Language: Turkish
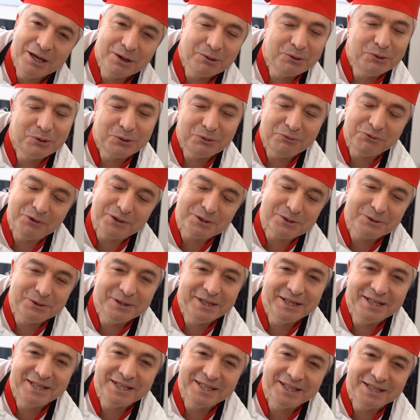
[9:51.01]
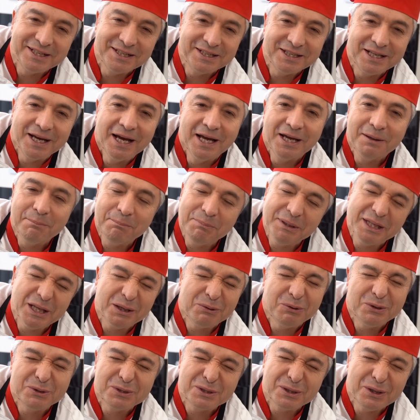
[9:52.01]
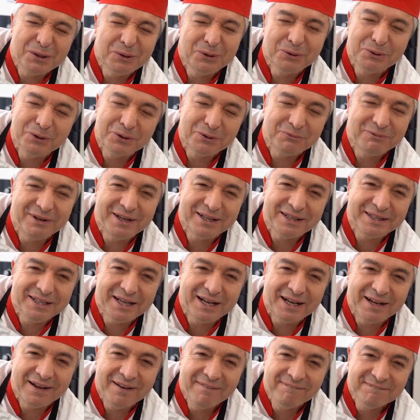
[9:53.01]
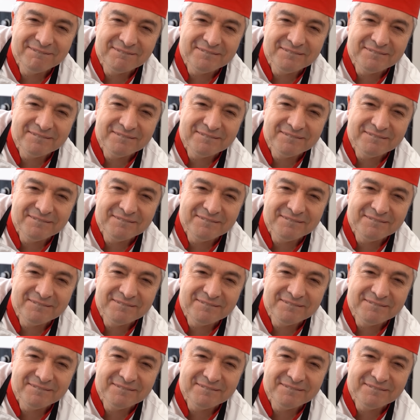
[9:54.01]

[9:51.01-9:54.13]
kuru fasulyenin yanında bir de güzel olur var ya